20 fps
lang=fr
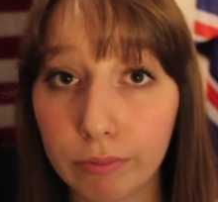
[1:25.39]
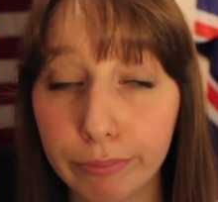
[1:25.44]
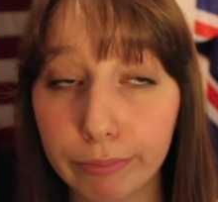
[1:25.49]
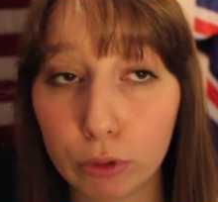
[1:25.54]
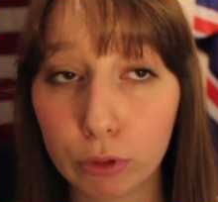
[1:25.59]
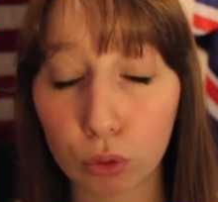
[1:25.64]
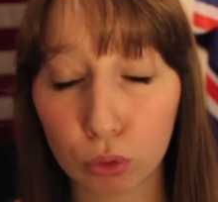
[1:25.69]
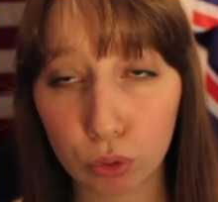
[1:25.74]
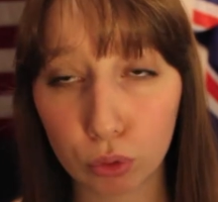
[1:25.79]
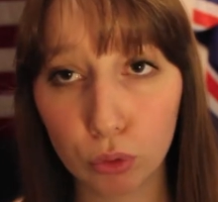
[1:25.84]

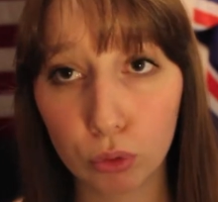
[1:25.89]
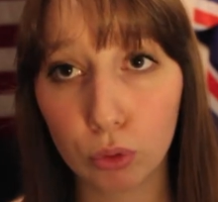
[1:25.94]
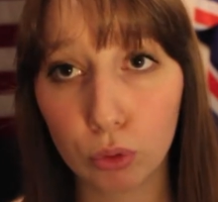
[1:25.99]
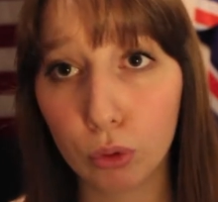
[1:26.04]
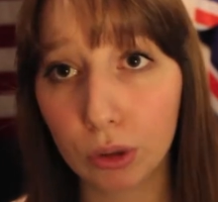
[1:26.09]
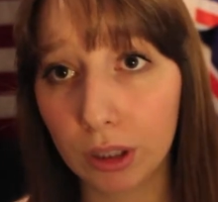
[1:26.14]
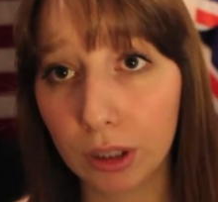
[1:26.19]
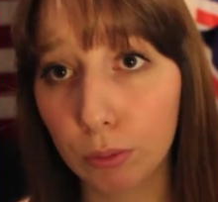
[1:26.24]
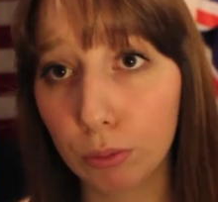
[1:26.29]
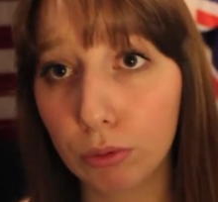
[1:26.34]
surtout
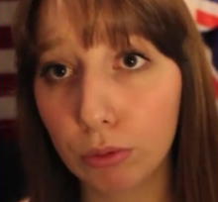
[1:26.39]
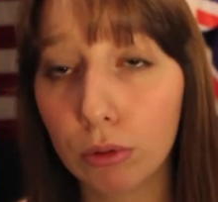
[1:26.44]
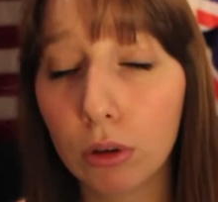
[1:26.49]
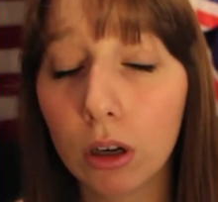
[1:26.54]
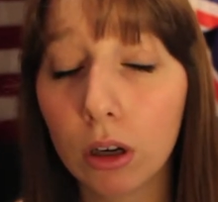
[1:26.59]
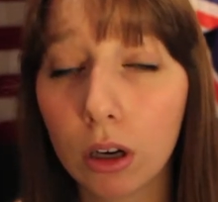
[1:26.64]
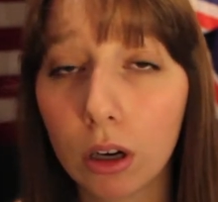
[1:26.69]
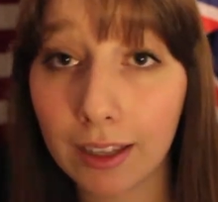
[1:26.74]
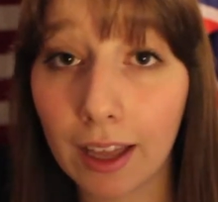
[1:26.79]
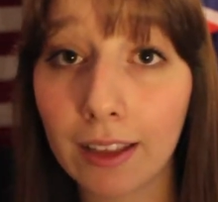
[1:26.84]
au début.
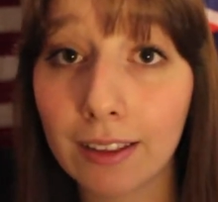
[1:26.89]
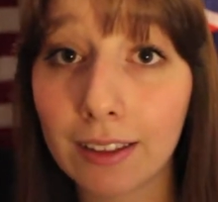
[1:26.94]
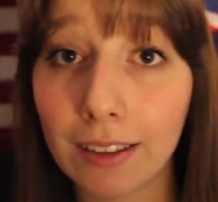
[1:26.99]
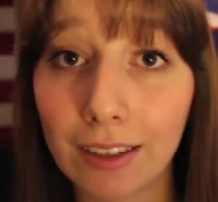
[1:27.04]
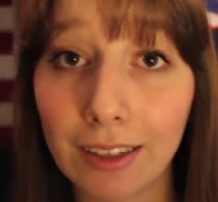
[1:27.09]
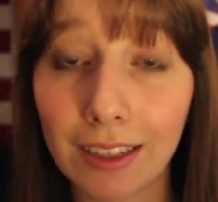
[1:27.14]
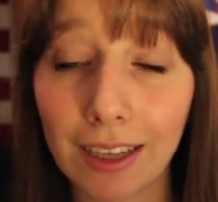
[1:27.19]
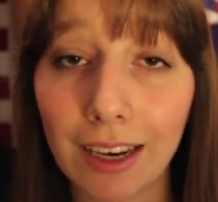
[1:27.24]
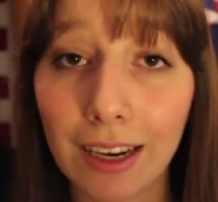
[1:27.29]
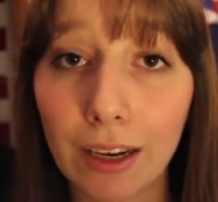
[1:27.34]
4.
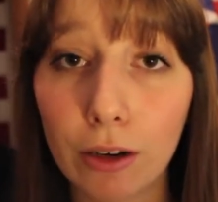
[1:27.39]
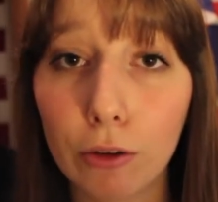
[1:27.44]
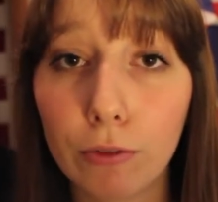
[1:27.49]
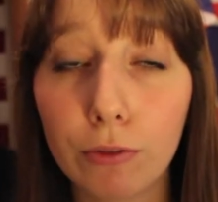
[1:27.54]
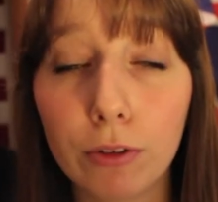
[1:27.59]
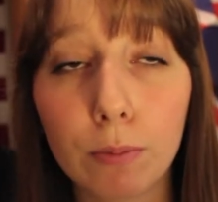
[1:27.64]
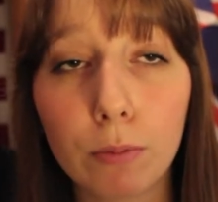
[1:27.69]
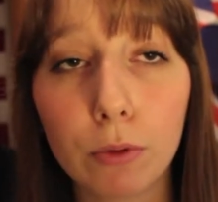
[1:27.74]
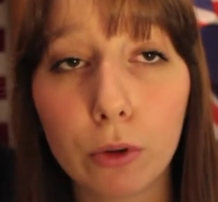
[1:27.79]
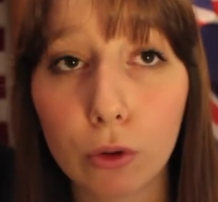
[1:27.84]
Quel est le
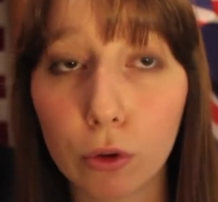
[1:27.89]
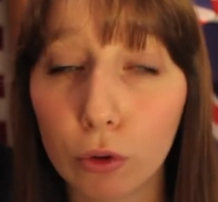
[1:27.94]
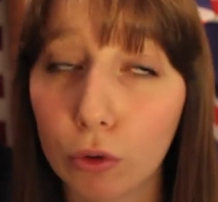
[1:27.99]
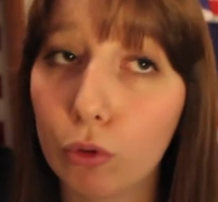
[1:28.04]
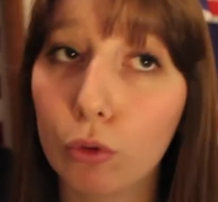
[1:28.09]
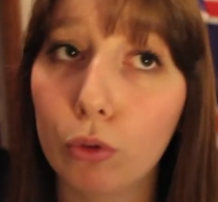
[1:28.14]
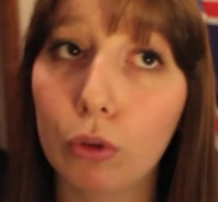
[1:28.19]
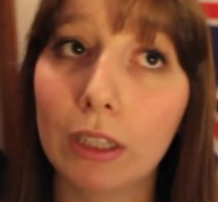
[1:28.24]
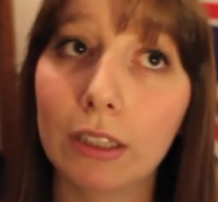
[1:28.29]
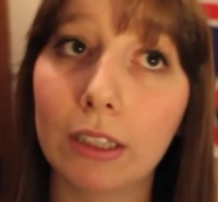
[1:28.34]
film que
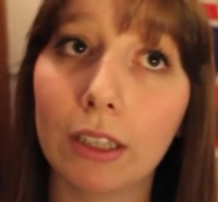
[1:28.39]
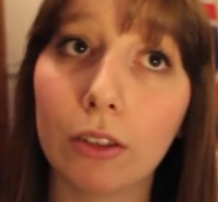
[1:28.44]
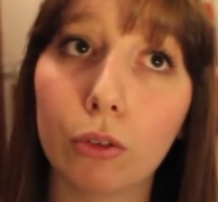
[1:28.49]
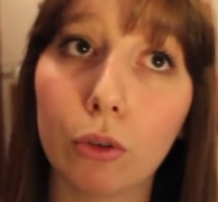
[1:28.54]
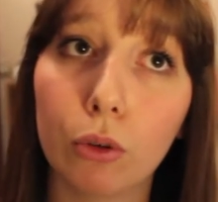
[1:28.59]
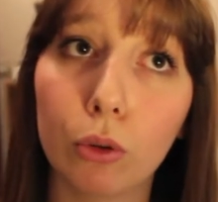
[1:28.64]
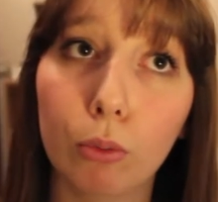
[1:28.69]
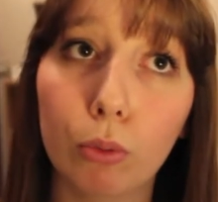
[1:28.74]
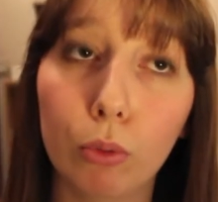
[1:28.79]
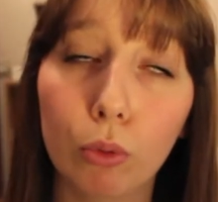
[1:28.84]
tu détestes
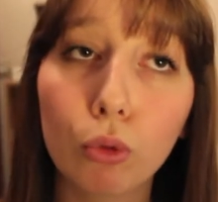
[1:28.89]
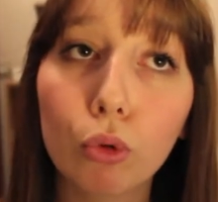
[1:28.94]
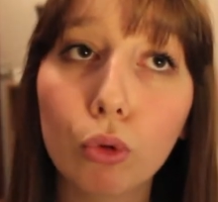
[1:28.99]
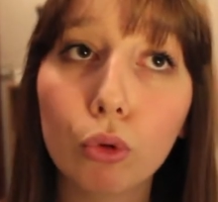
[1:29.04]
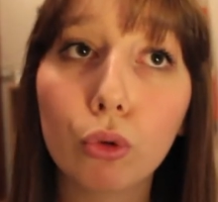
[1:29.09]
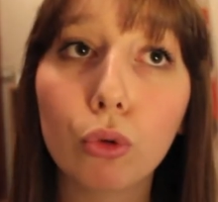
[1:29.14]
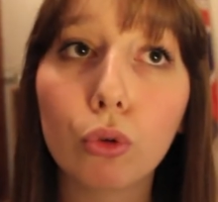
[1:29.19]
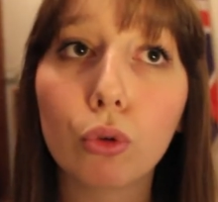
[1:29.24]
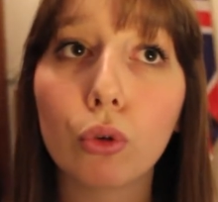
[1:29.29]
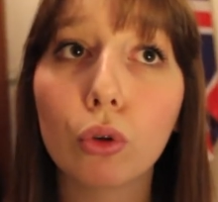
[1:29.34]
le
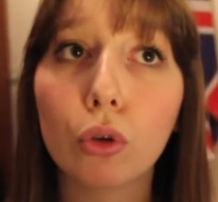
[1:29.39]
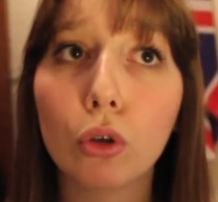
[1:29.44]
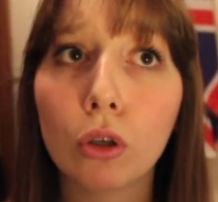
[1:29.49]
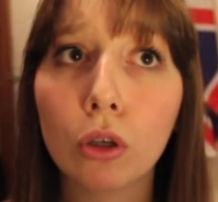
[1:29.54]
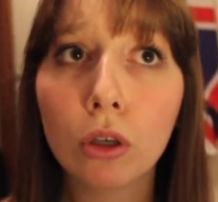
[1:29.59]
plus